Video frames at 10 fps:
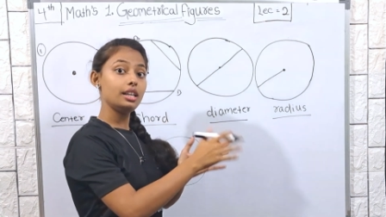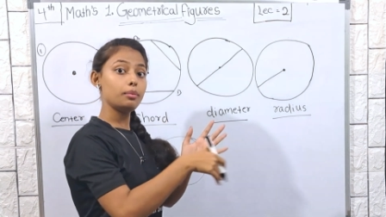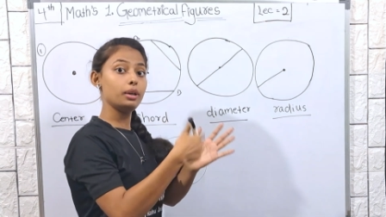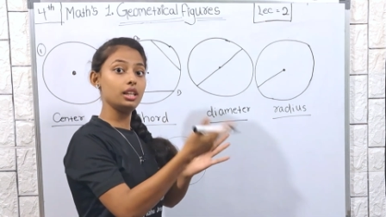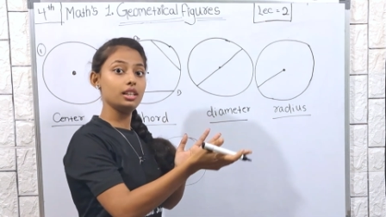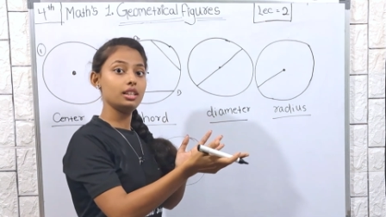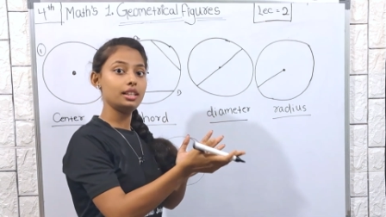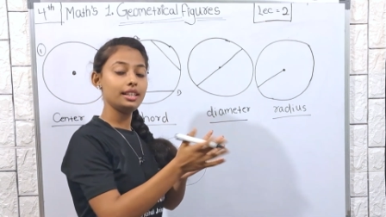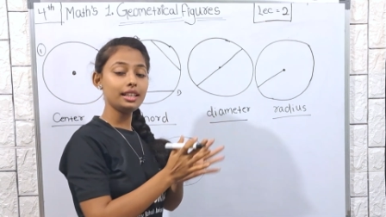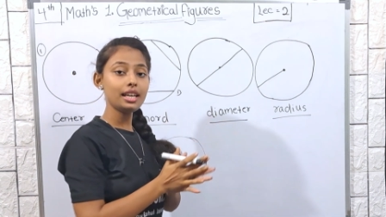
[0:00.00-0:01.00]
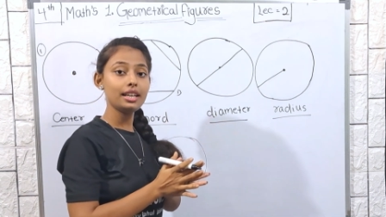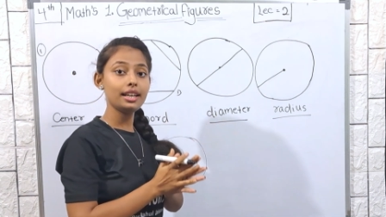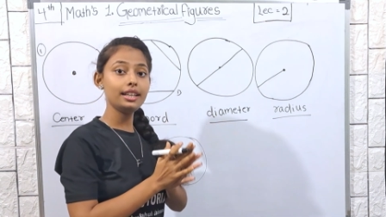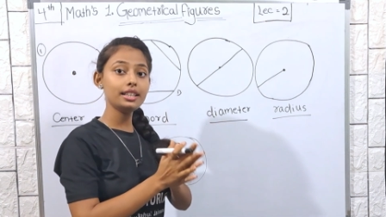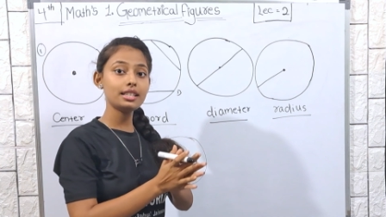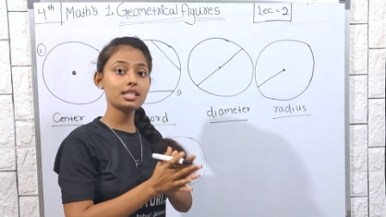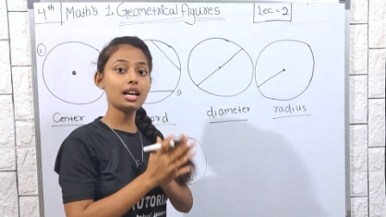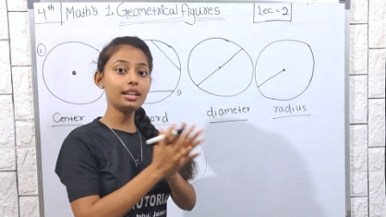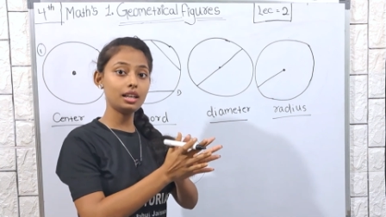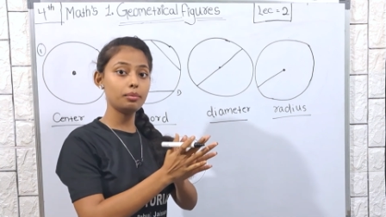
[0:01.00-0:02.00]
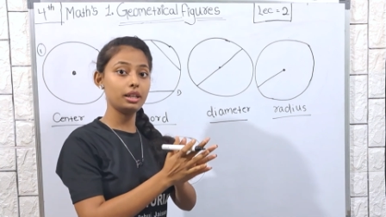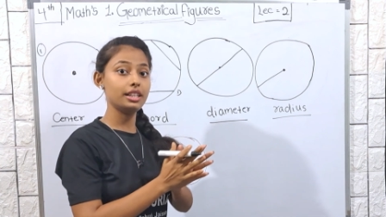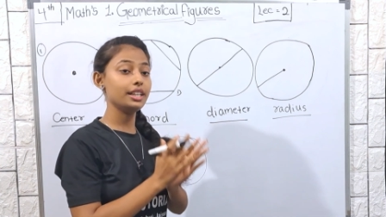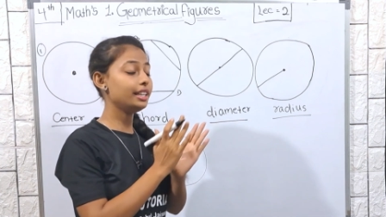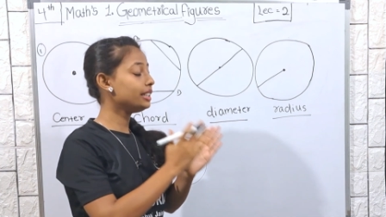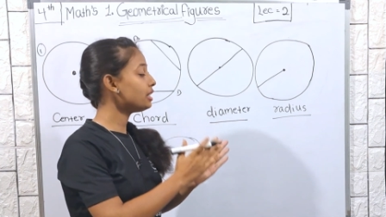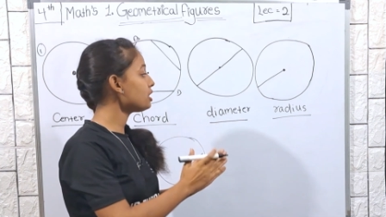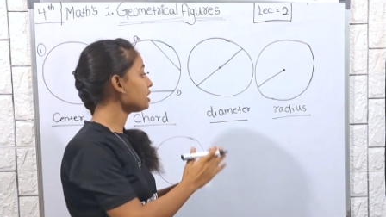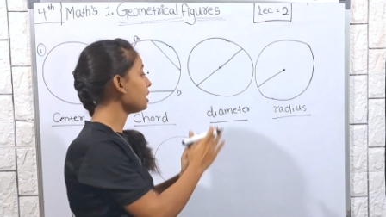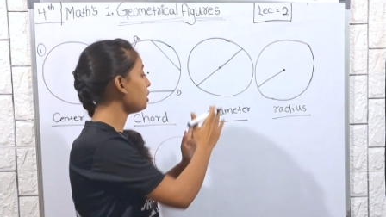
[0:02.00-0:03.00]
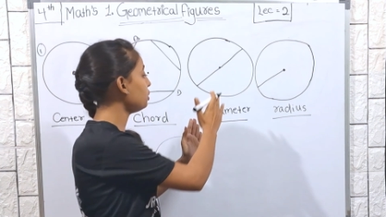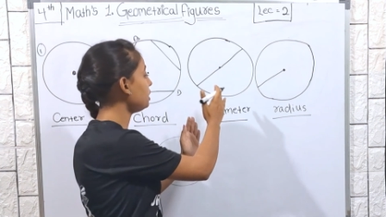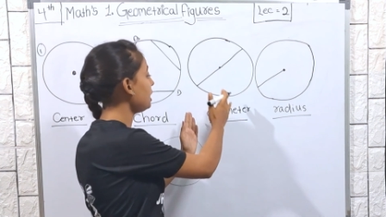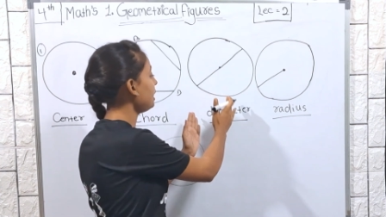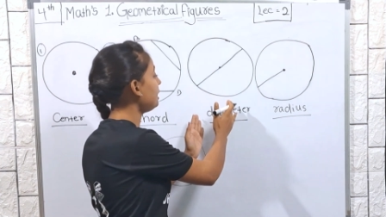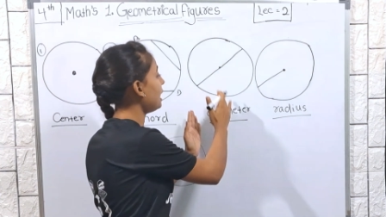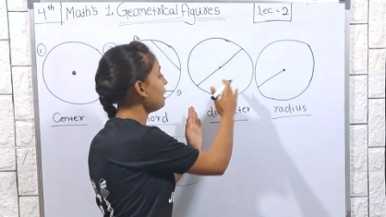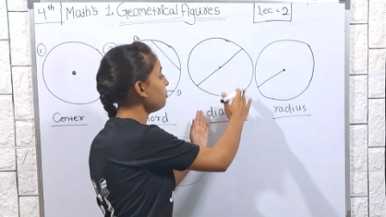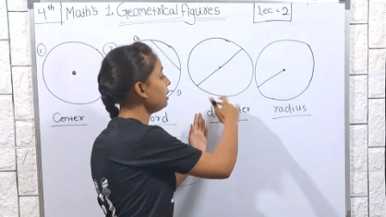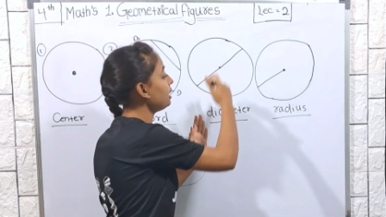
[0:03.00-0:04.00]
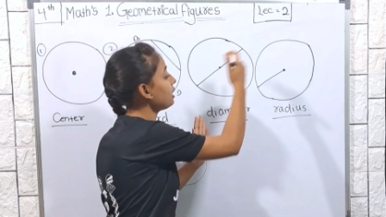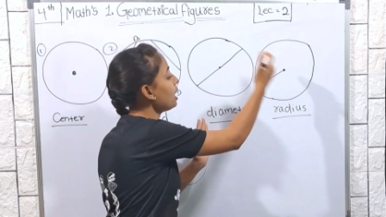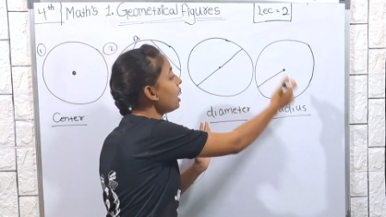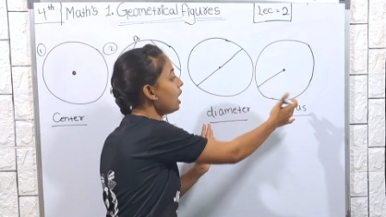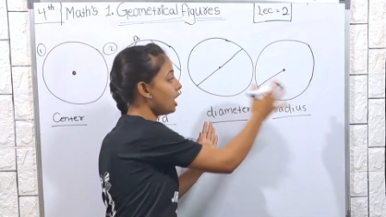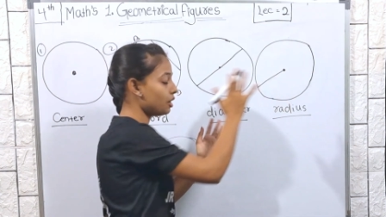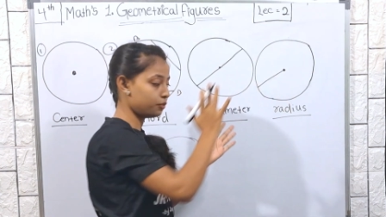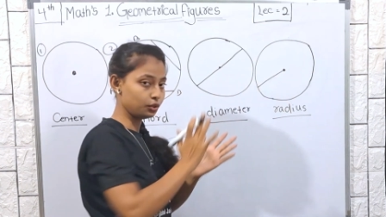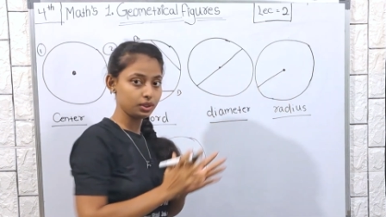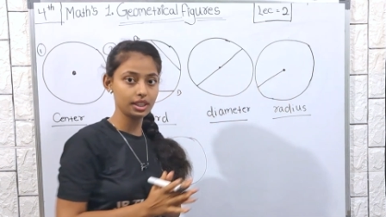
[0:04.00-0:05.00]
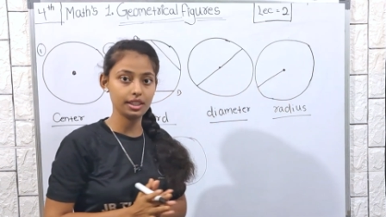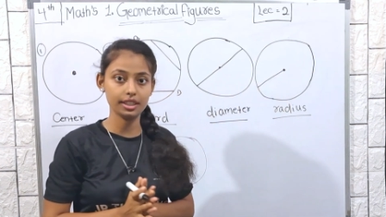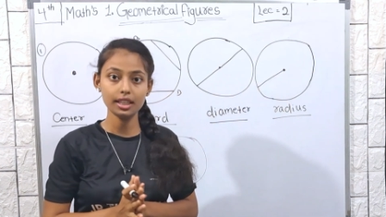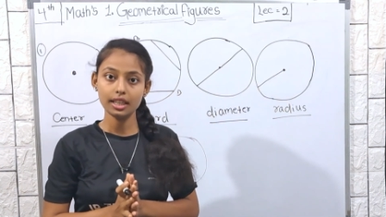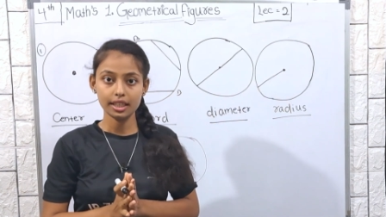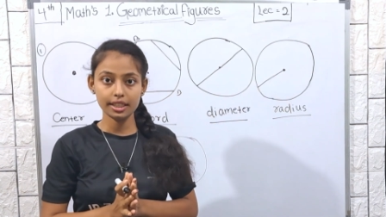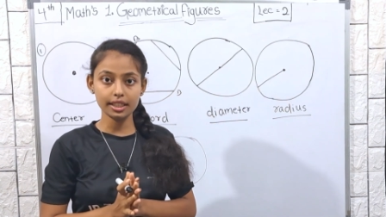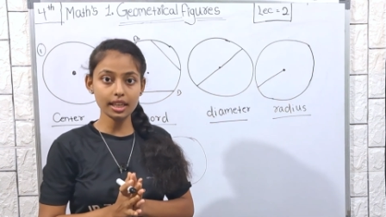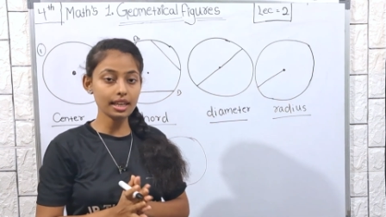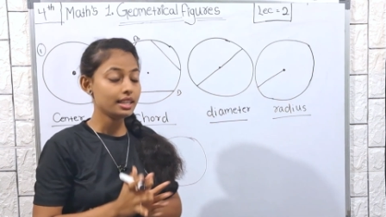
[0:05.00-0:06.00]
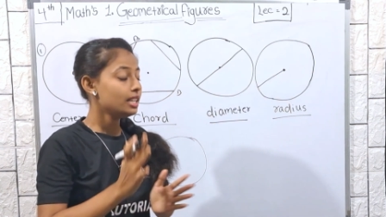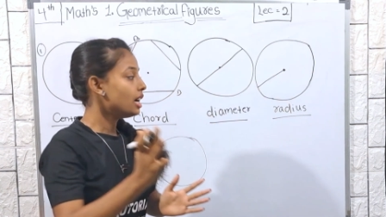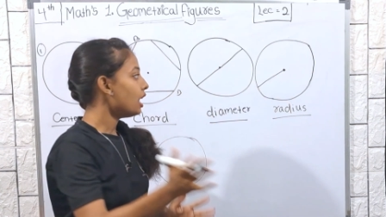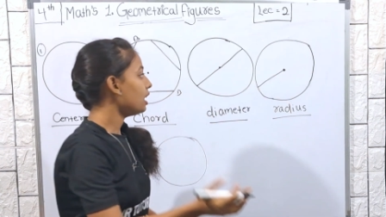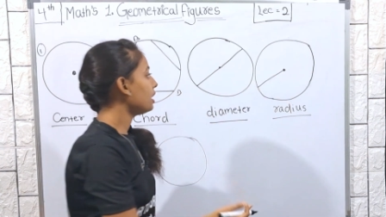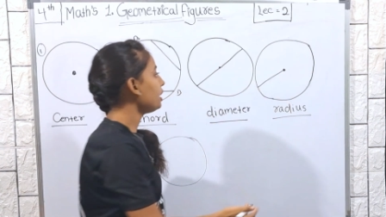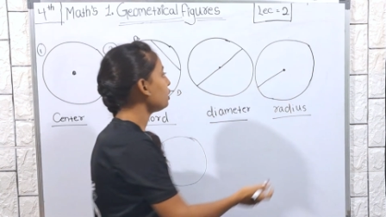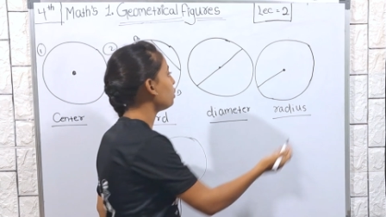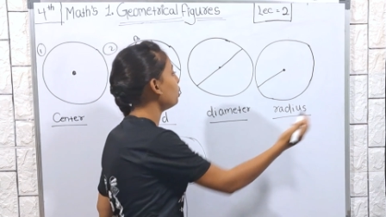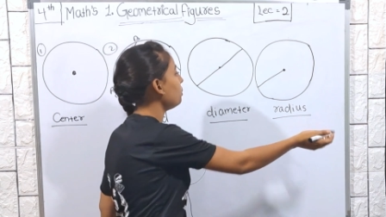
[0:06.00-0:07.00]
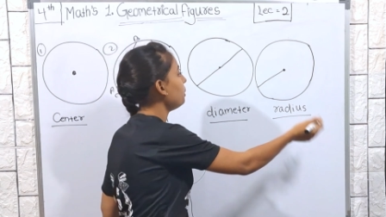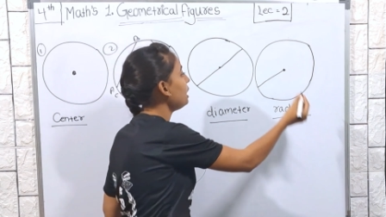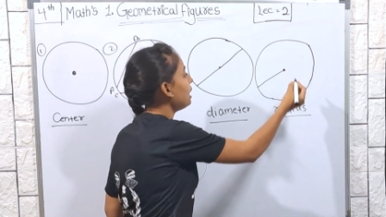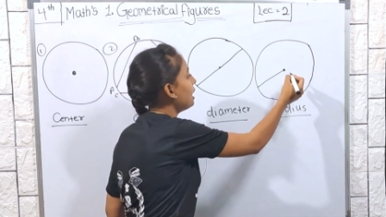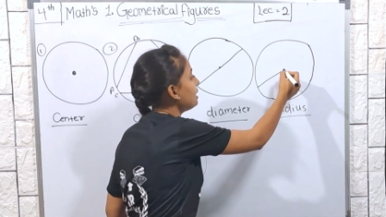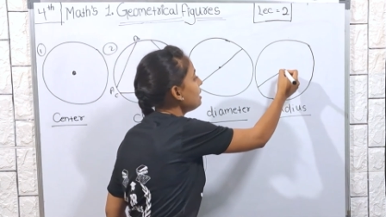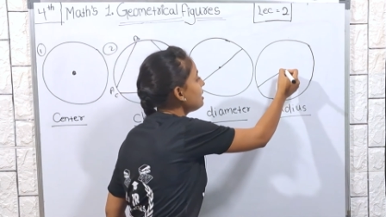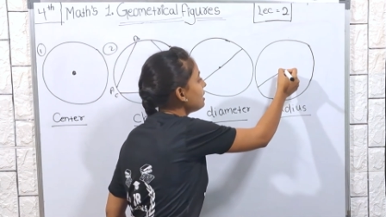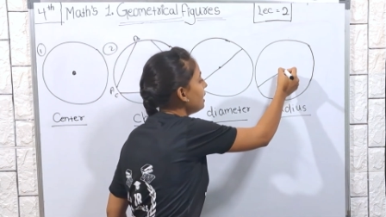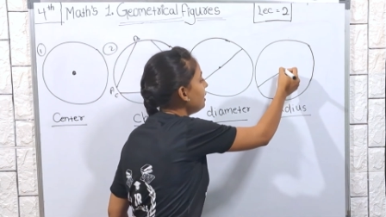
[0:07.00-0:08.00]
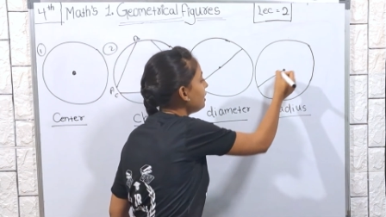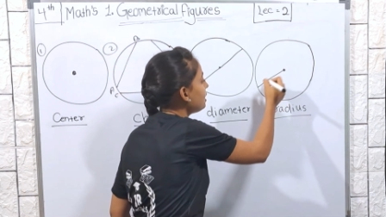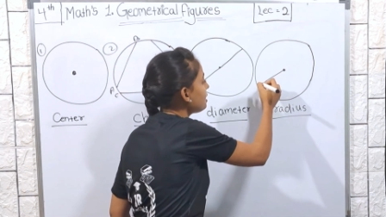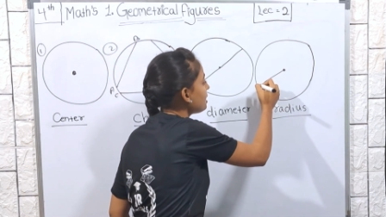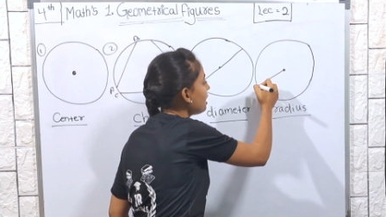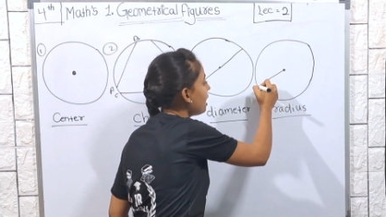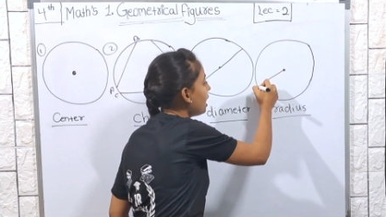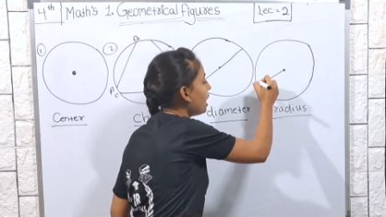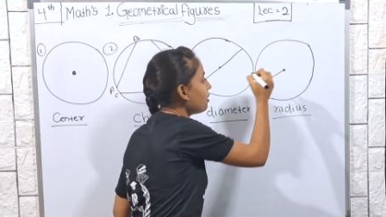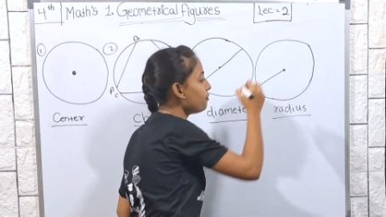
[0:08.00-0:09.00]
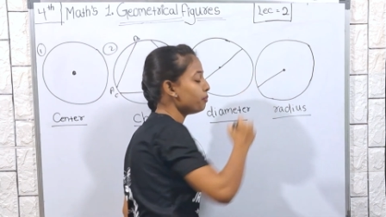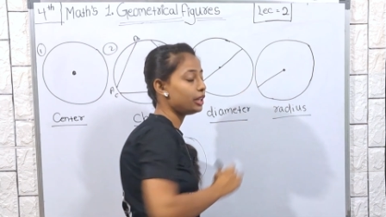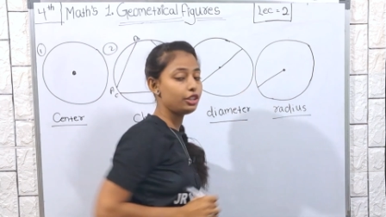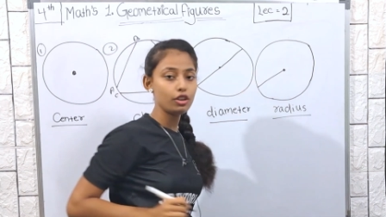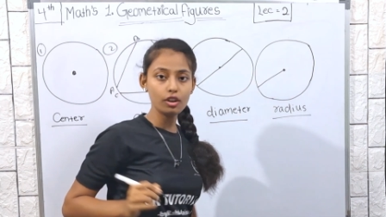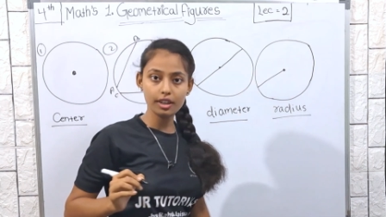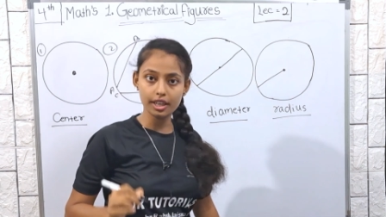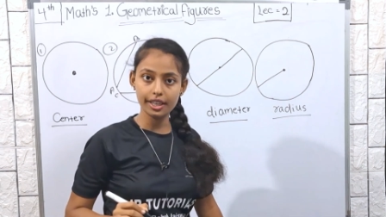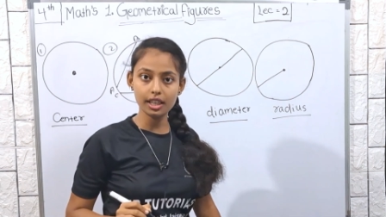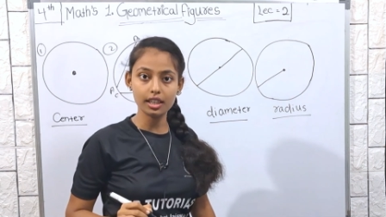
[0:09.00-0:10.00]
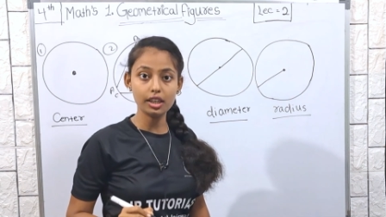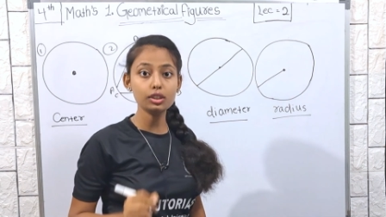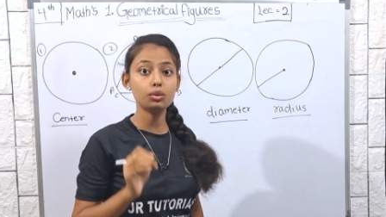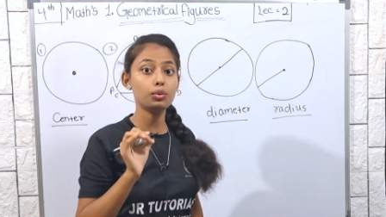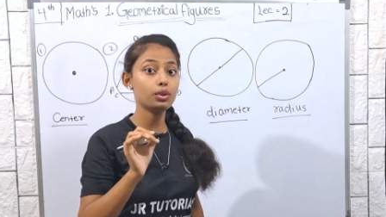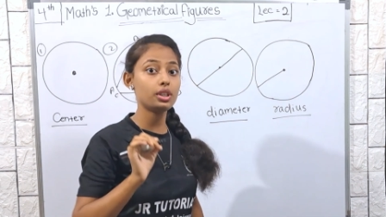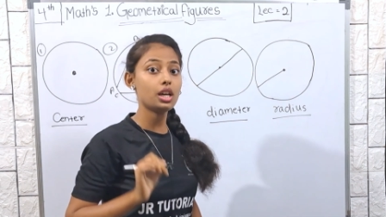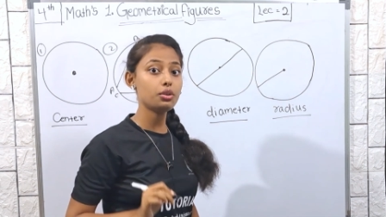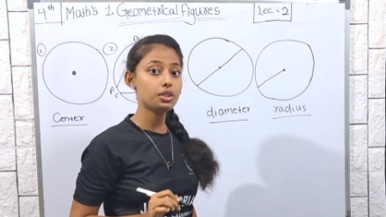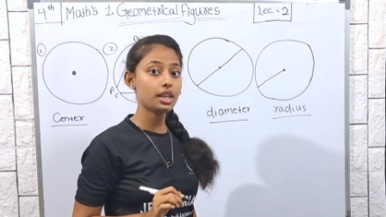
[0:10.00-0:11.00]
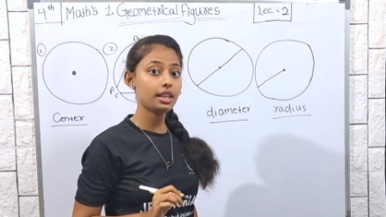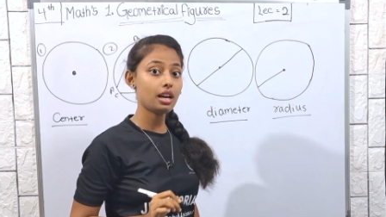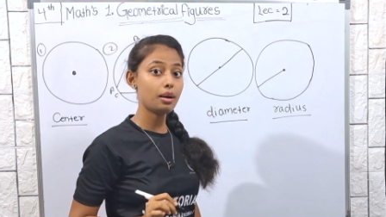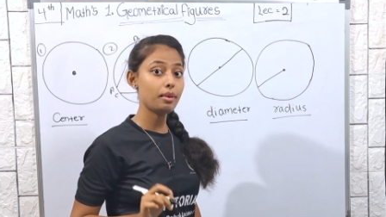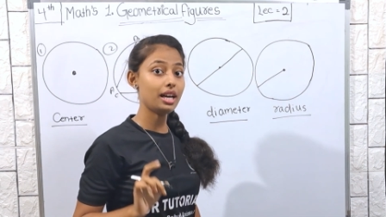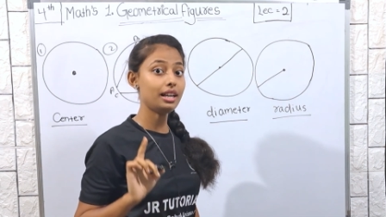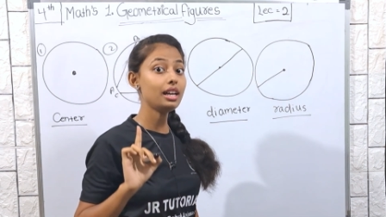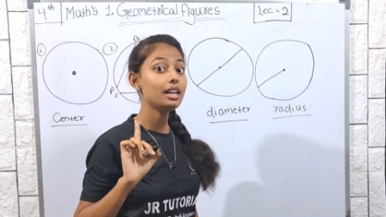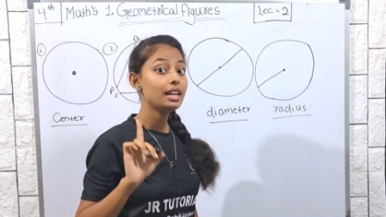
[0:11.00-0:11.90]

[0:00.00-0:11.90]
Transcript: डबल ठीक है रेडियस का डबल रेडियस क्या होता है डायमीटर का हाफ होता है ठीक है अगर कोई भी लाइन सेंटर से हाफ में ड्रॉ रहेगा तो वो क्या हो जाएगा हमारा